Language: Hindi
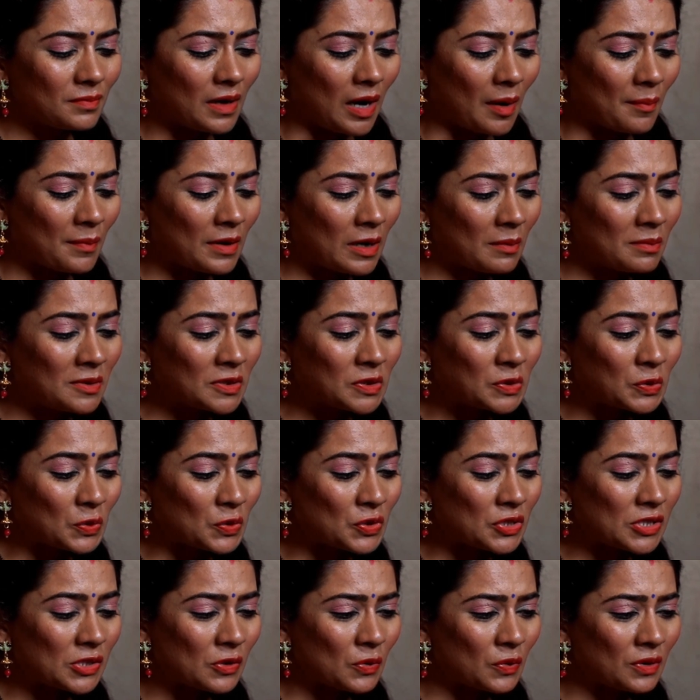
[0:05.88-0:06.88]
पापा भी
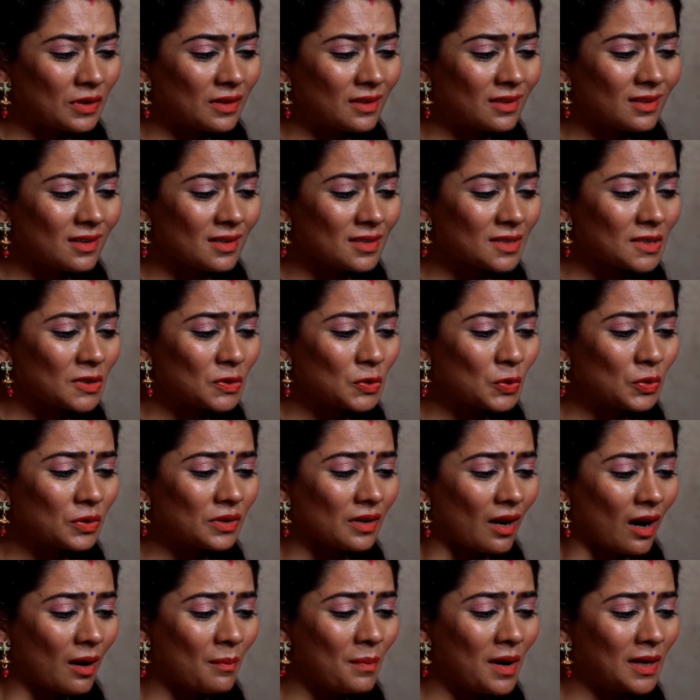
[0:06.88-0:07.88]
सोच रहे होंगे कि ऐसी तो
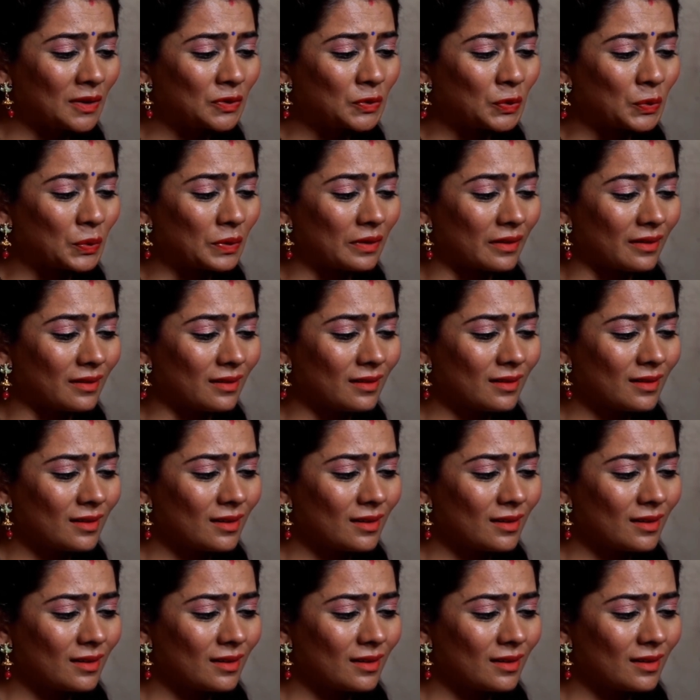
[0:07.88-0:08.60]
क्या बात हो गई